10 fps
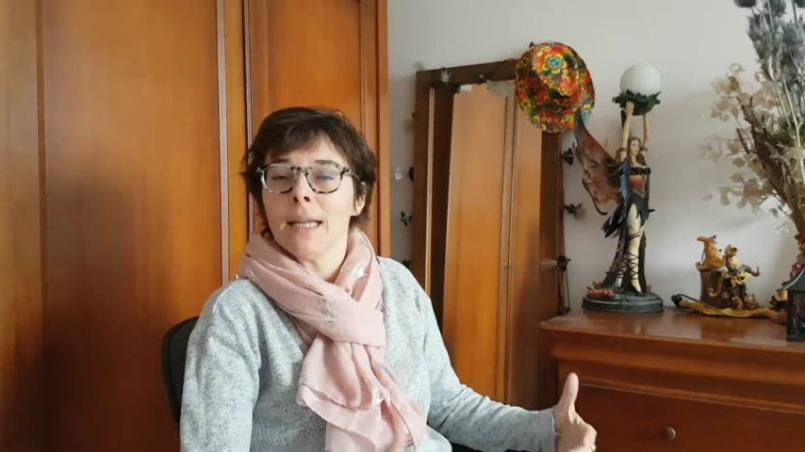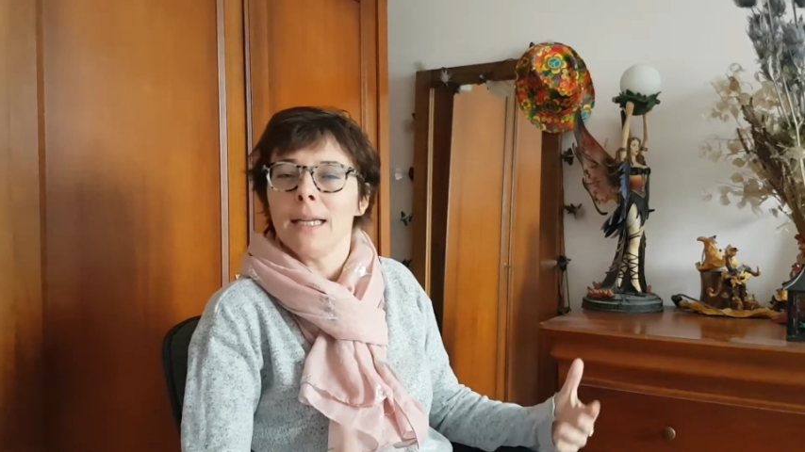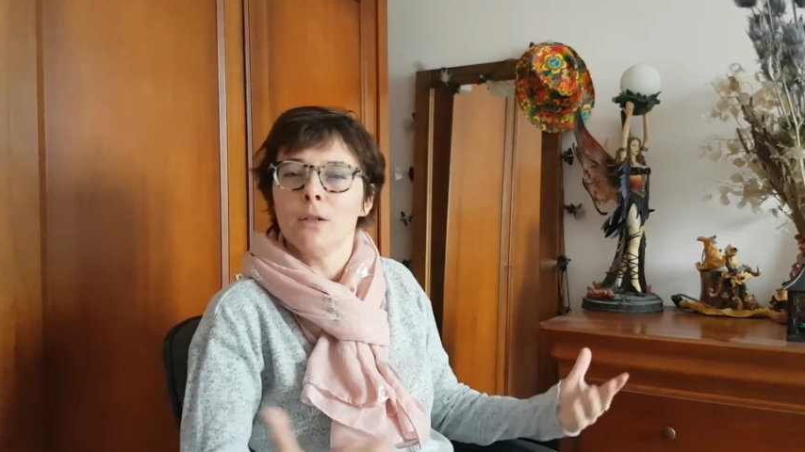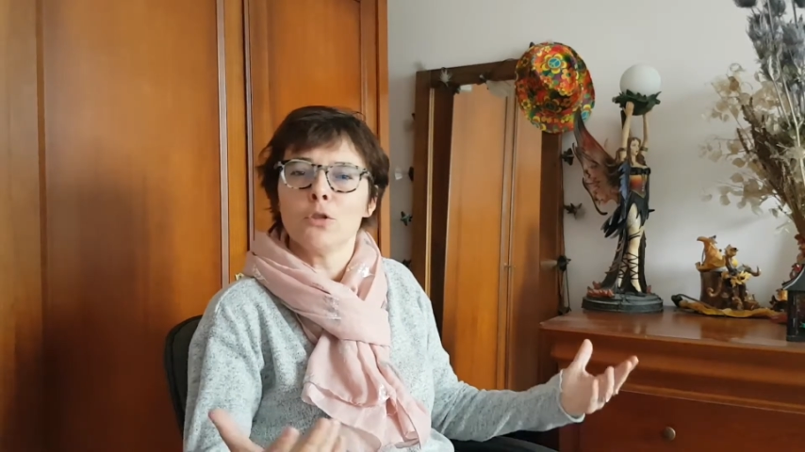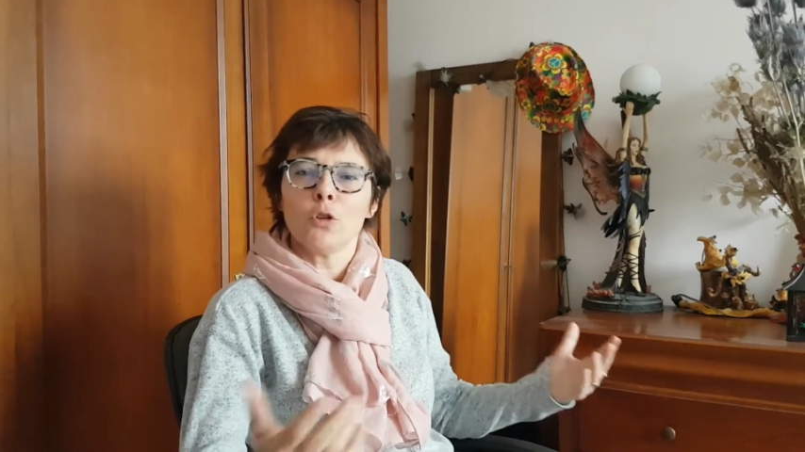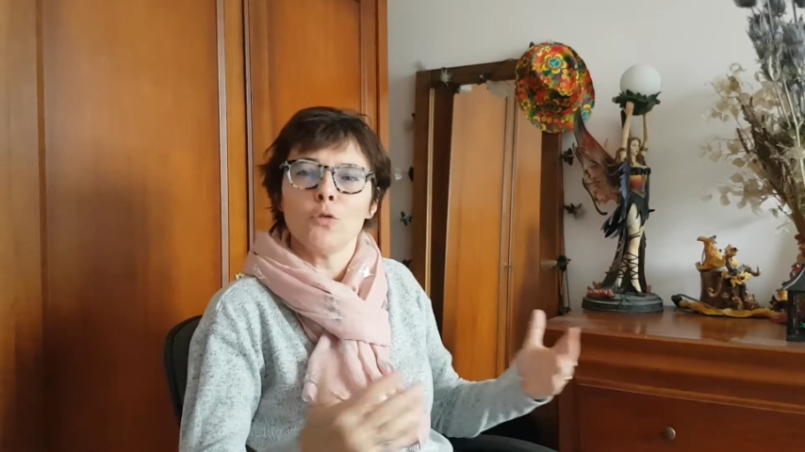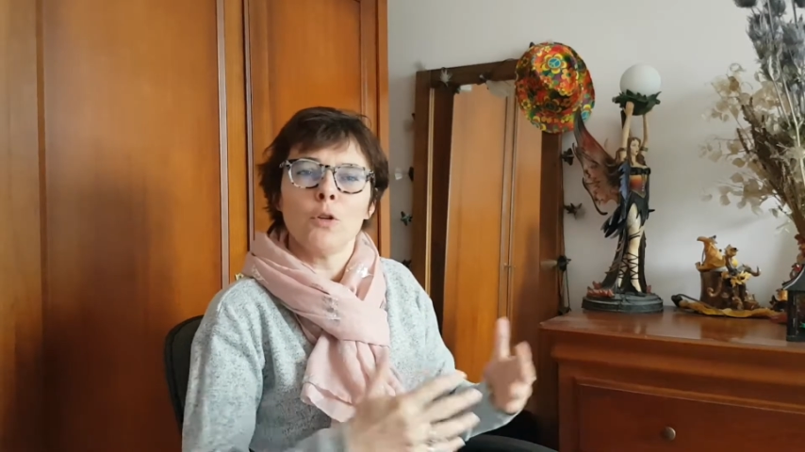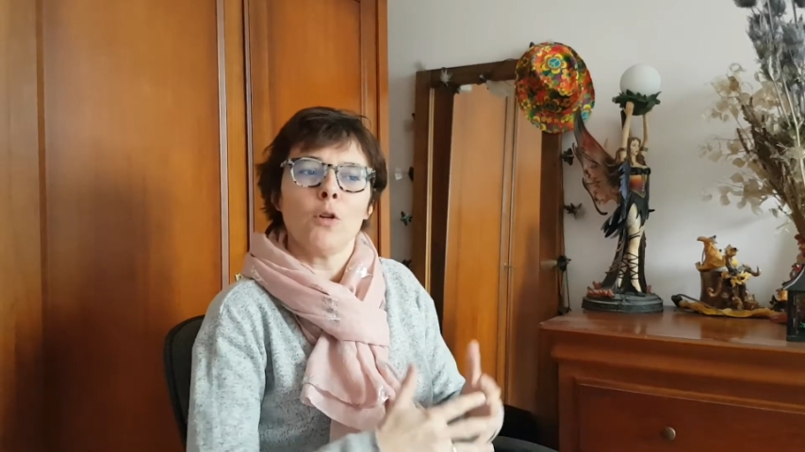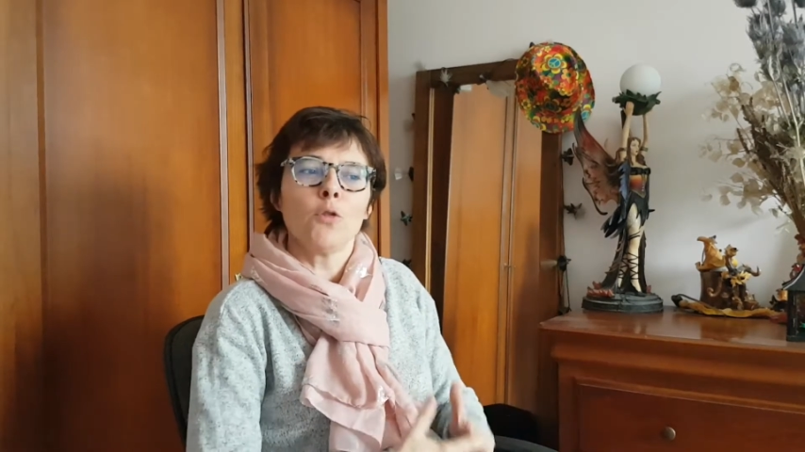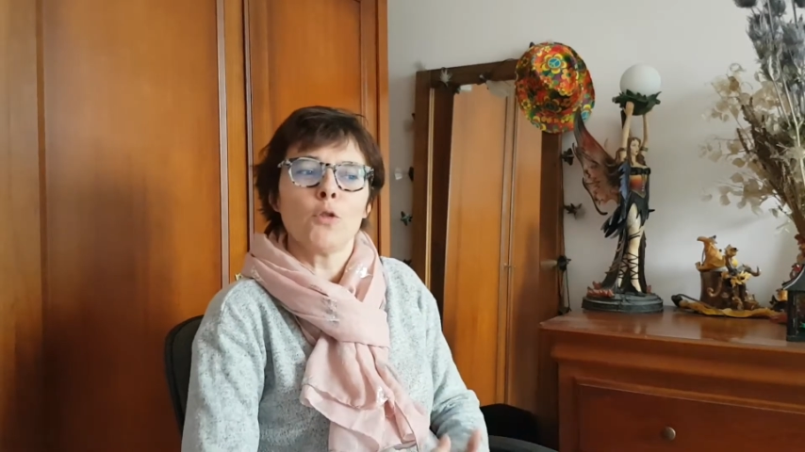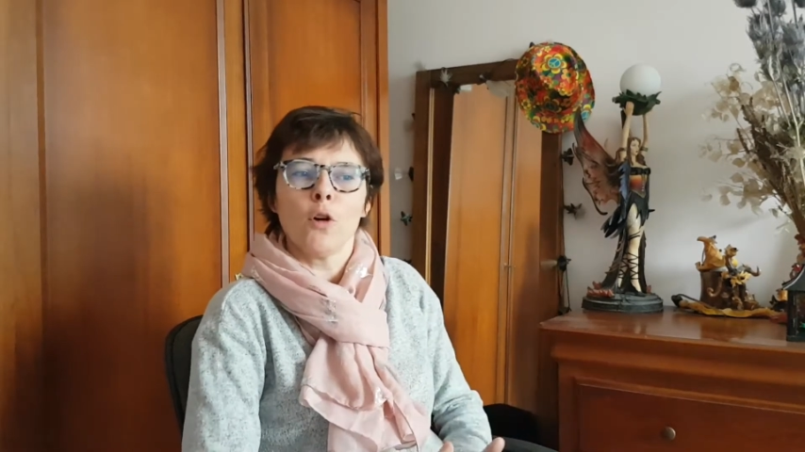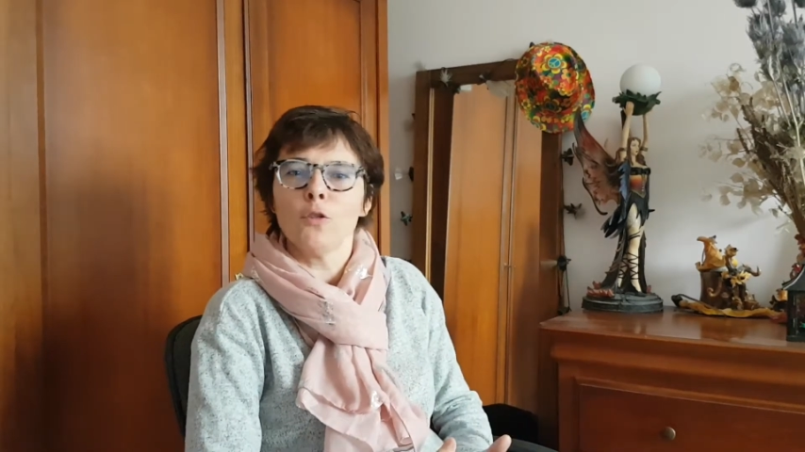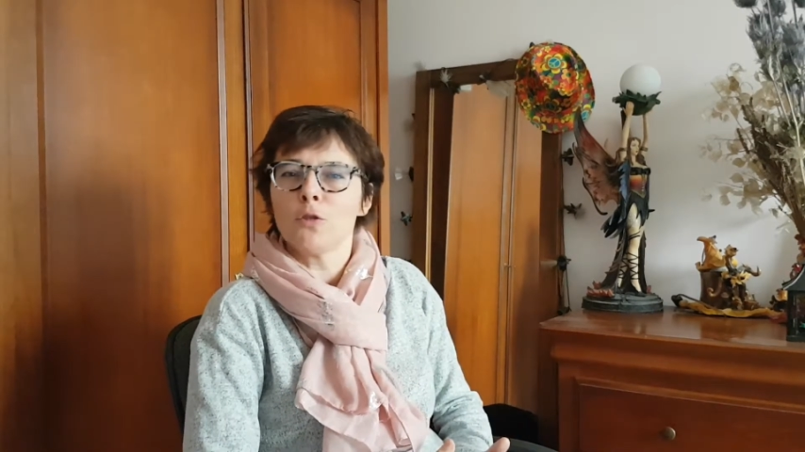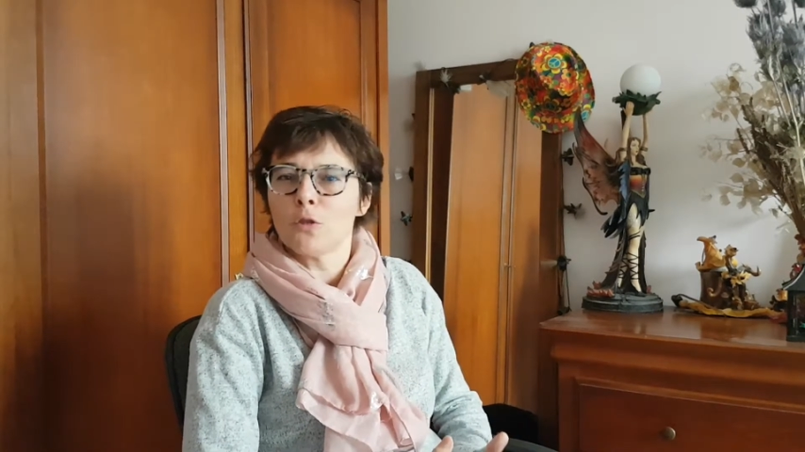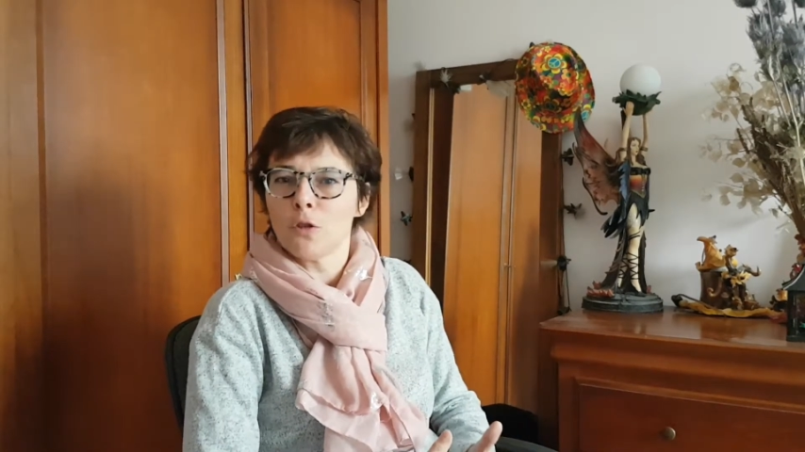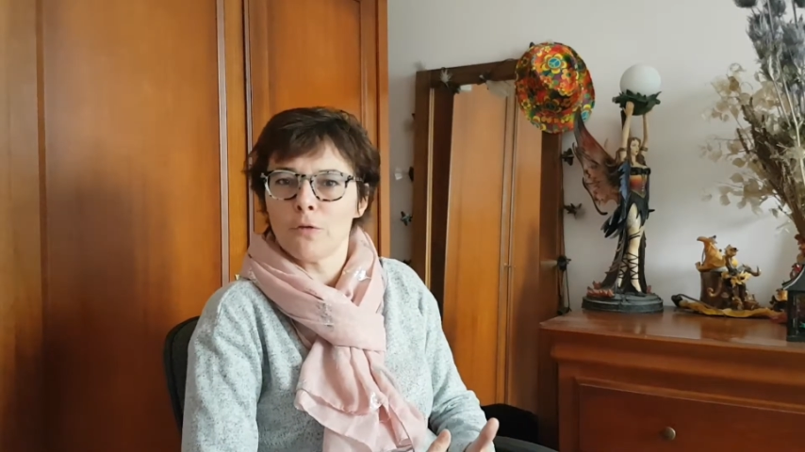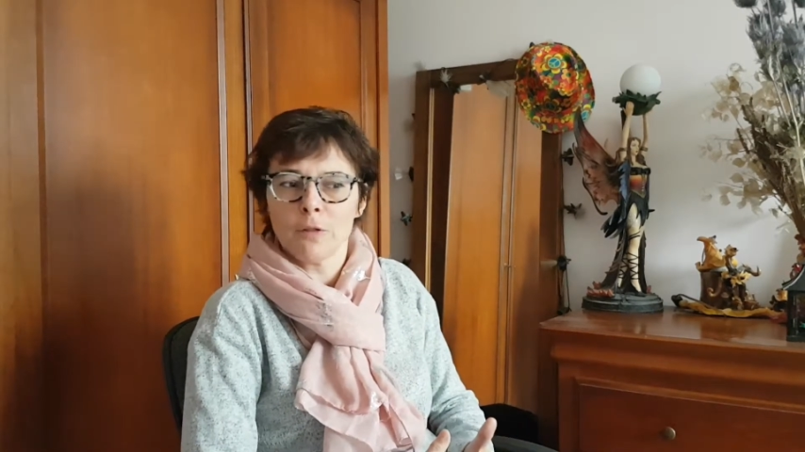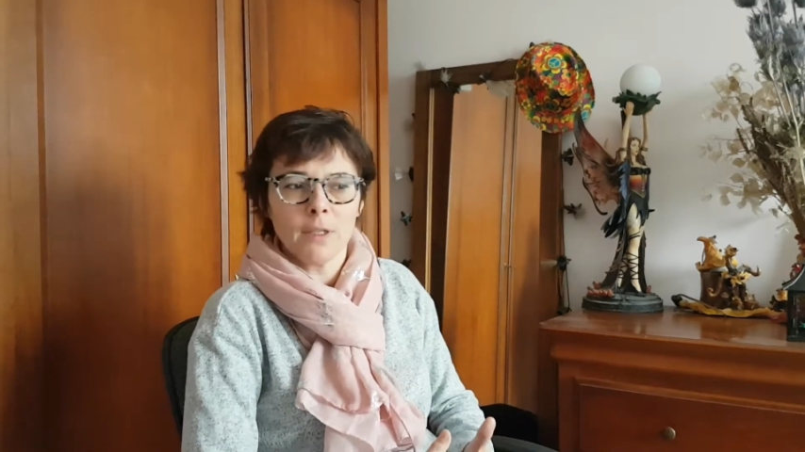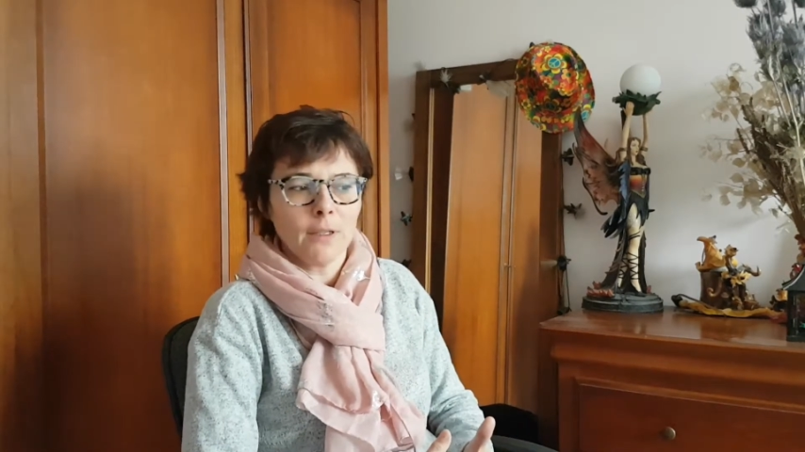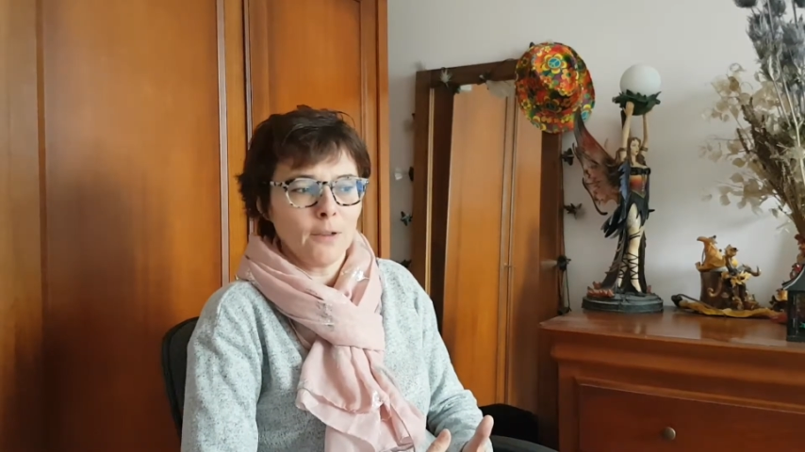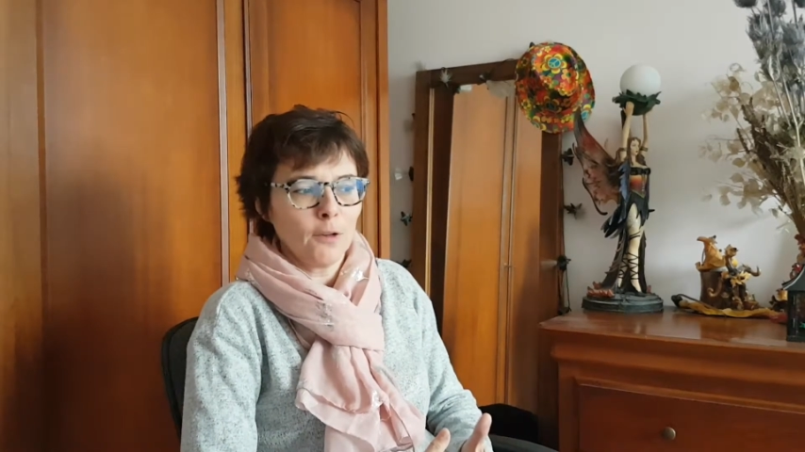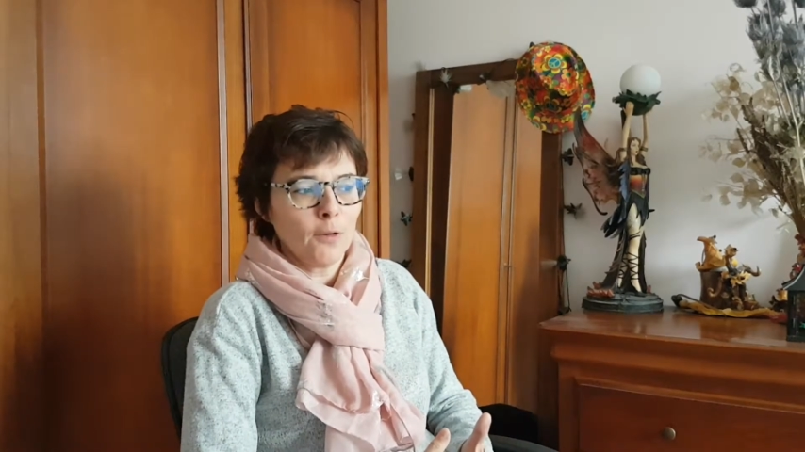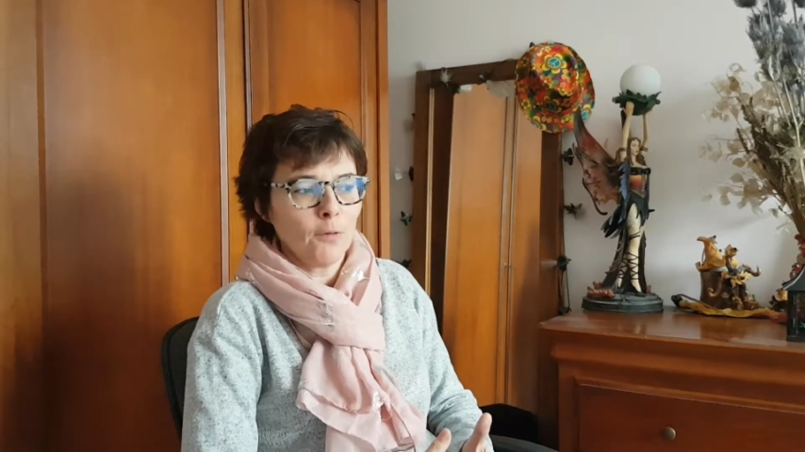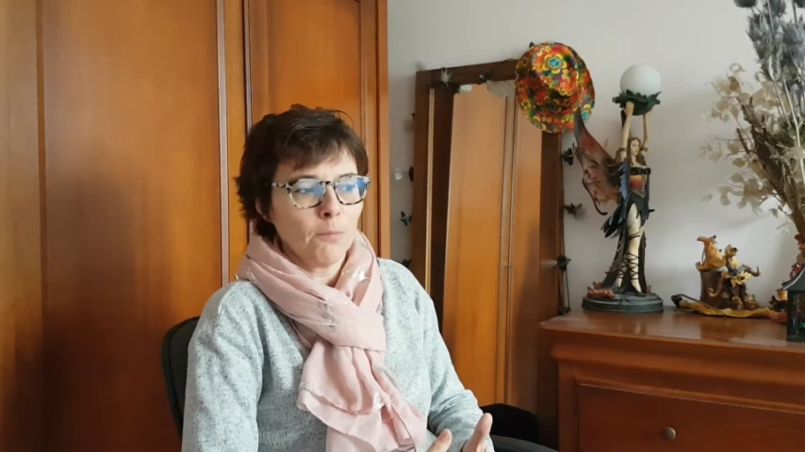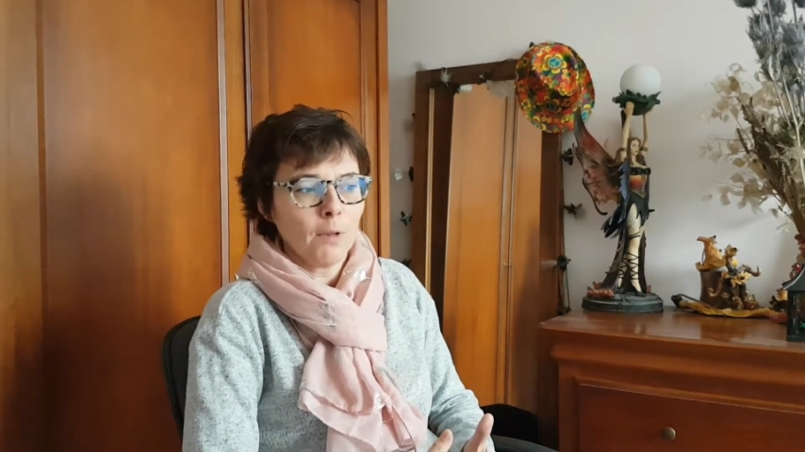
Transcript: Et aujourd'hui, en l'occurrence, je vais euh,